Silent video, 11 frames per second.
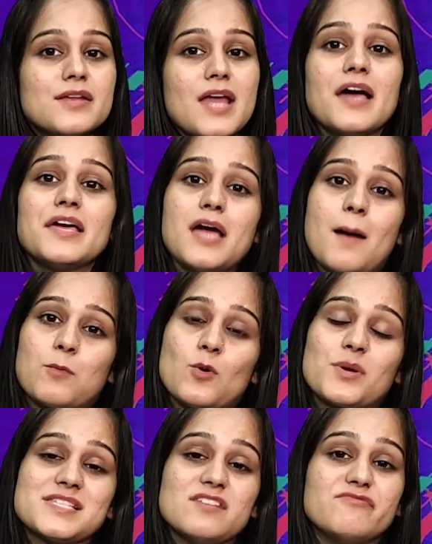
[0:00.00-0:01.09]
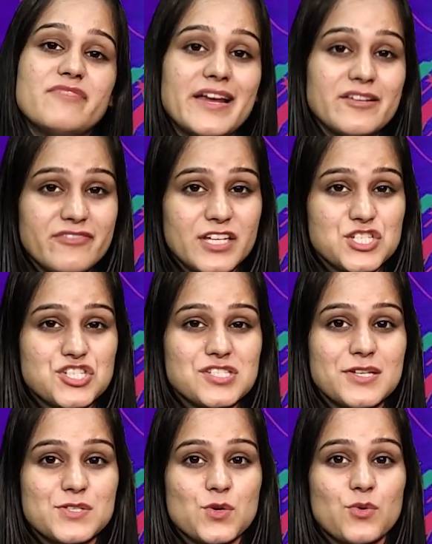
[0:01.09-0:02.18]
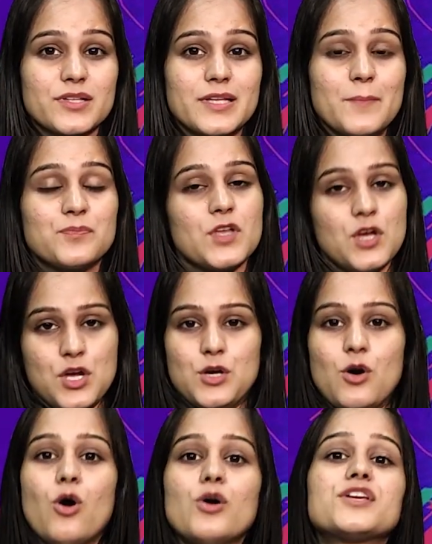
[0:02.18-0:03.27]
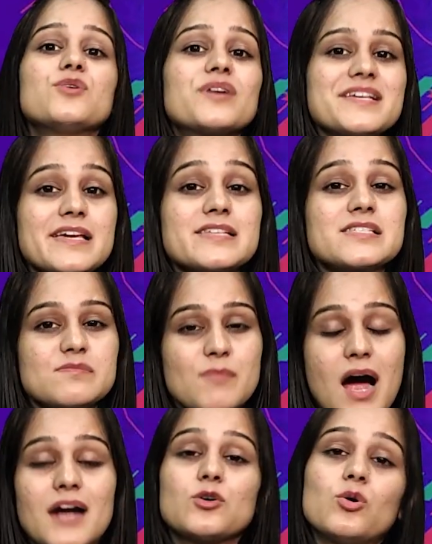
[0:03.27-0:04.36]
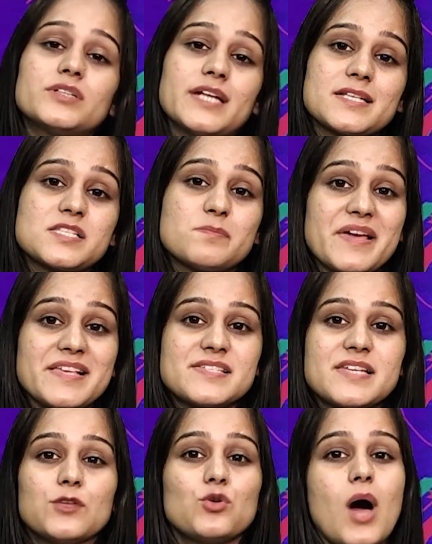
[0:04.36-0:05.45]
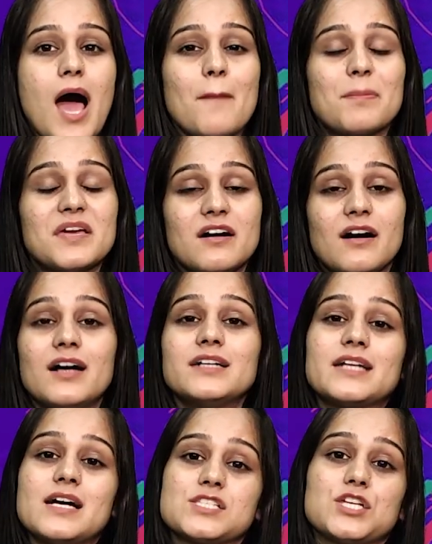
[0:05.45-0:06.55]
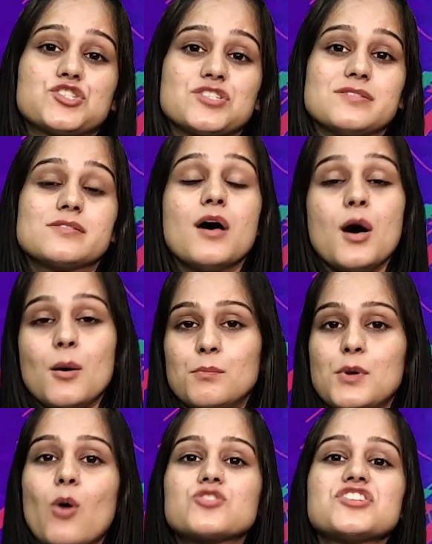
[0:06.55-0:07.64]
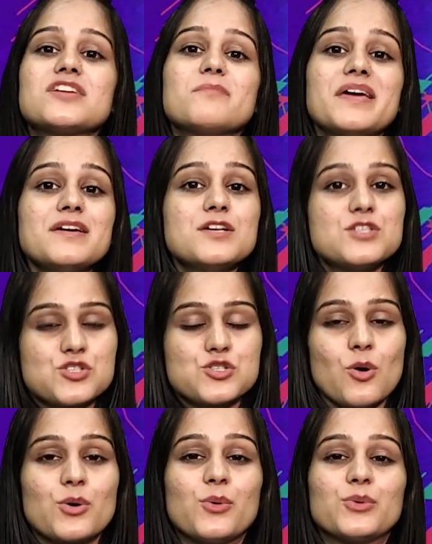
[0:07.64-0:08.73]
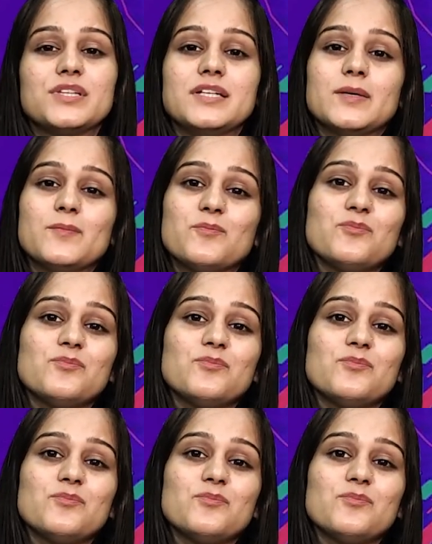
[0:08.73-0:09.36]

ना ही आपको किसी वेरिफिकेशन की जरूरत है और क्योंकि ये स्मार्ट कॉन्ट्रैक्ट्स बेस्ड है तो आपकी हर ट्रांजेक्शन्स ब्लॉकचेन में स्टोर होती है